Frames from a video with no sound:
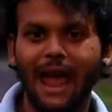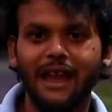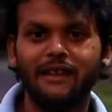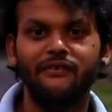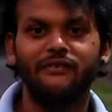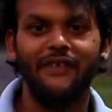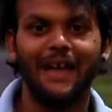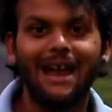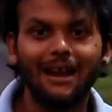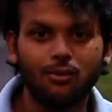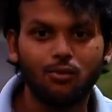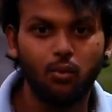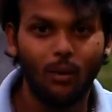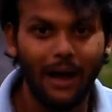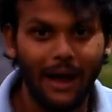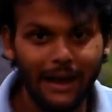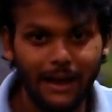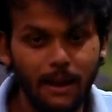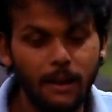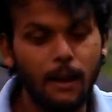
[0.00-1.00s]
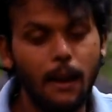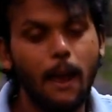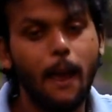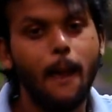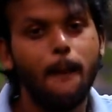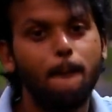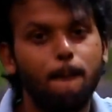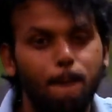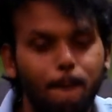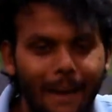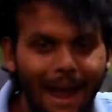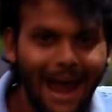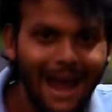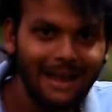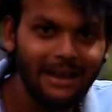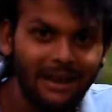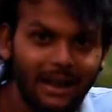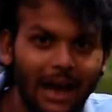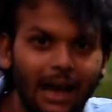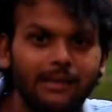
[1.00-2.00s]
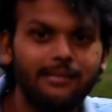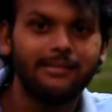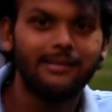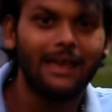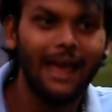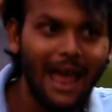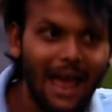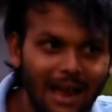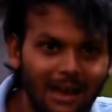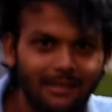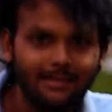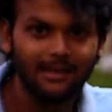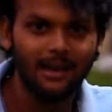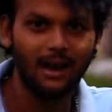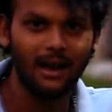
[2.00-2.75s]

एंड दैट्स वाई बैड गाइज गैंग्स